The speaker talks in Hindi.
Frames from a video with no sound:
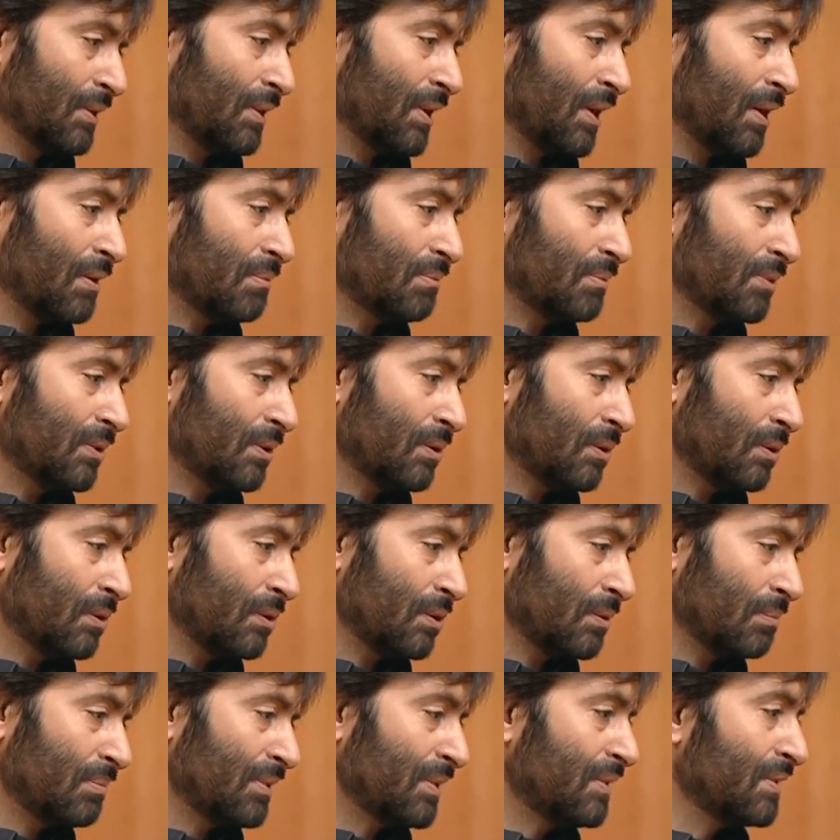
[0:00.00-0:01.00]
कि हम
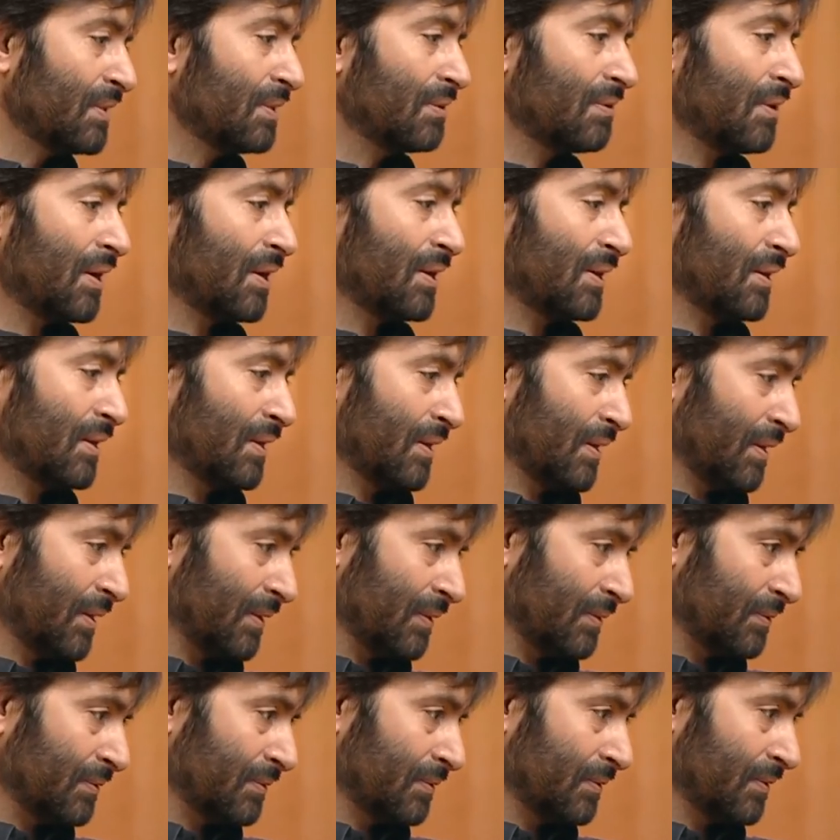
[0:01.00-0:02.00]
लोग भी दीवाने हैं
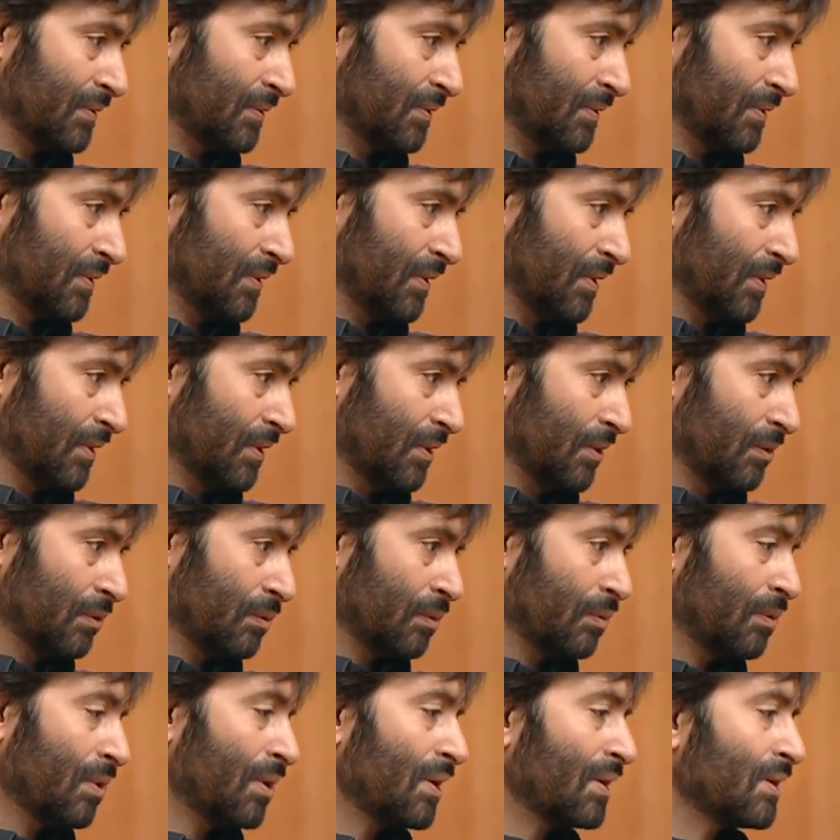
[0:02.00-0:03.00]

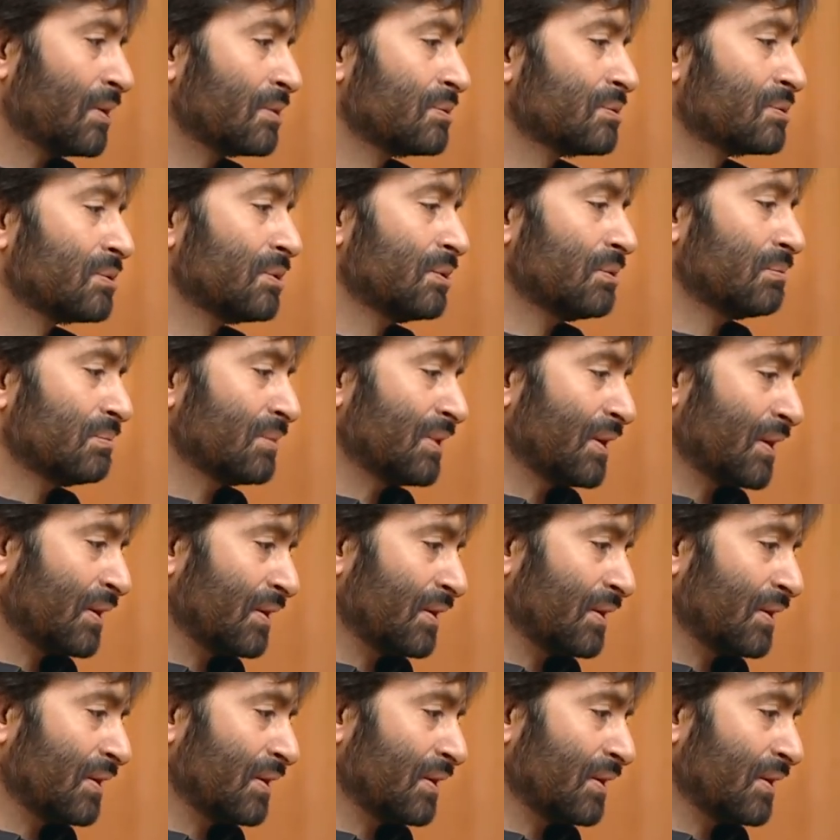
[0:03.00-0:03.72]
तो वो अगर जुल्म